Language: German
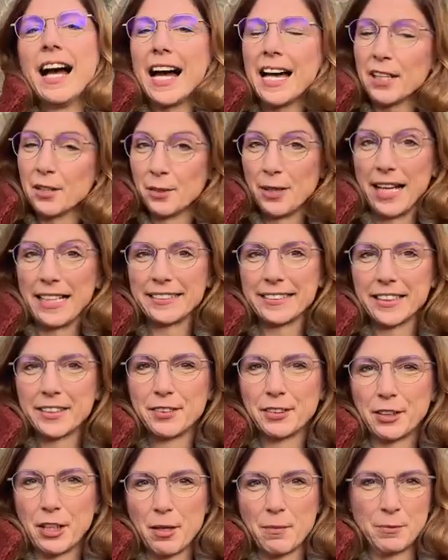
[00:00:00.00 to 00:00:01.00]
Hallo, herzlich
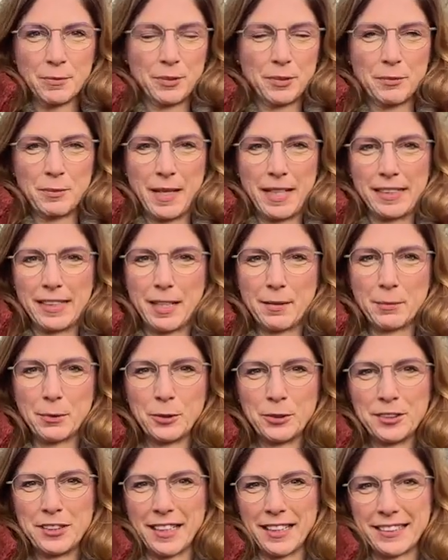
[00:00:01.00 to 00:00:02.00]
willkommen zu meiner
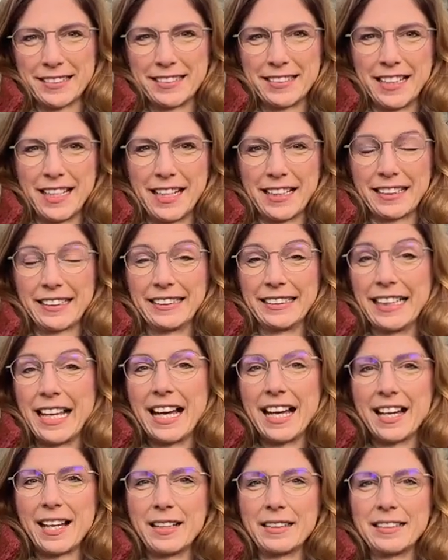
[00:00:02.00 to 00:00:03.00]
Montagslage.
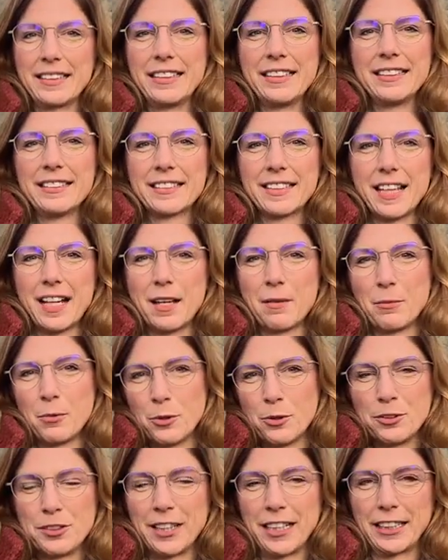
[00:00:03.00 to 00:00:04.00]
Ja, dieser
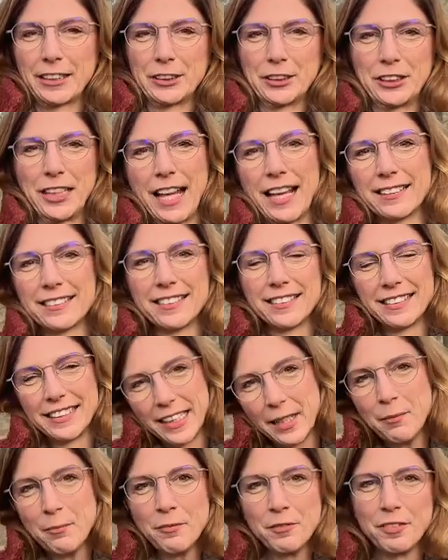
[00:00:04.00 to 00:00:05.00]
Montag startet
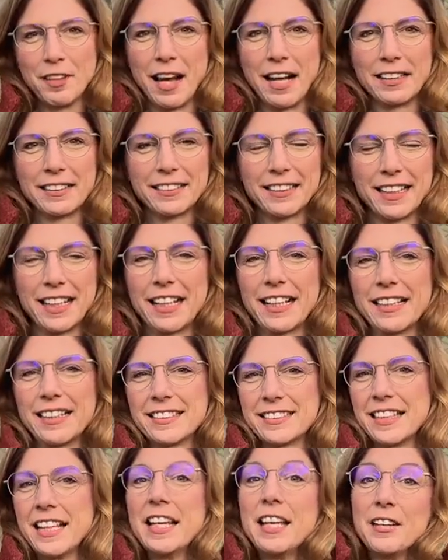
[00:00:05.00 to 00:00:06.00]
im
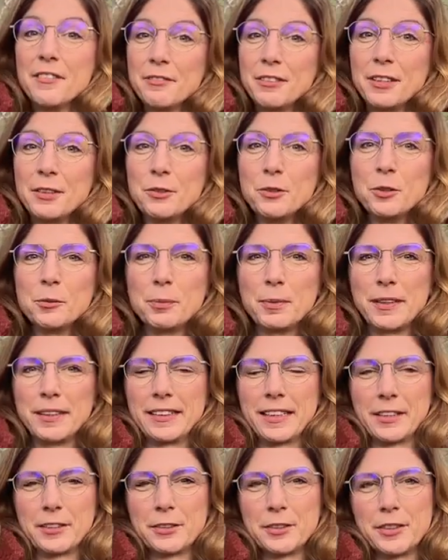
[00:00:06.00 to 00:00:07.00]
Wahlkreis, wie üblich
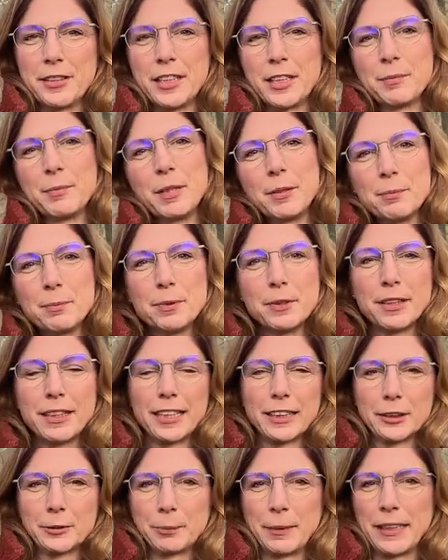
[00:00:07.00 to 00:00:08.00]
natürlich mit
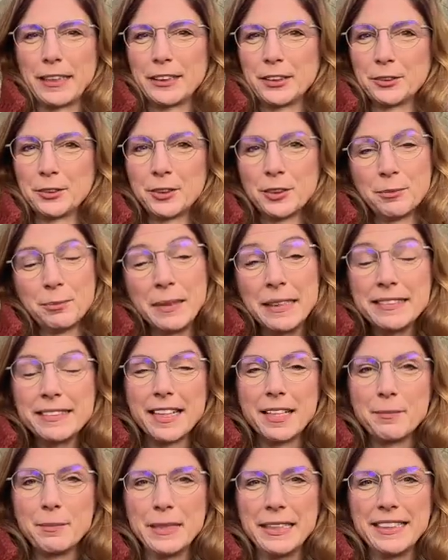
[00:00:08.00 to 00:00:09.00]
Bürgersprechstunden, mit
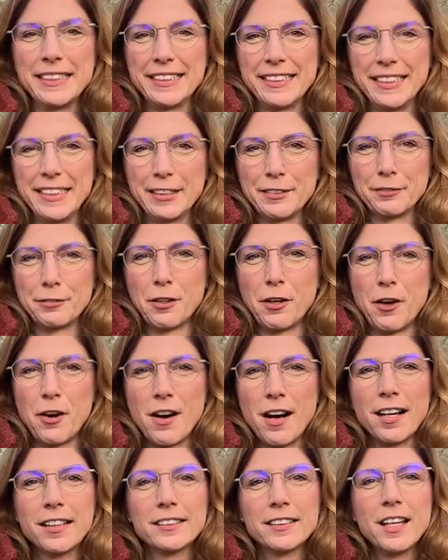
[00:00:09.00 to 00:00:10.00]
Terminen hier vor
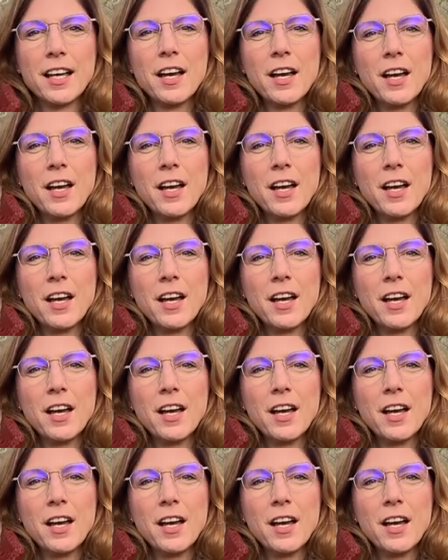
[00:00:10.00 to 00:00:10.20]
Ort.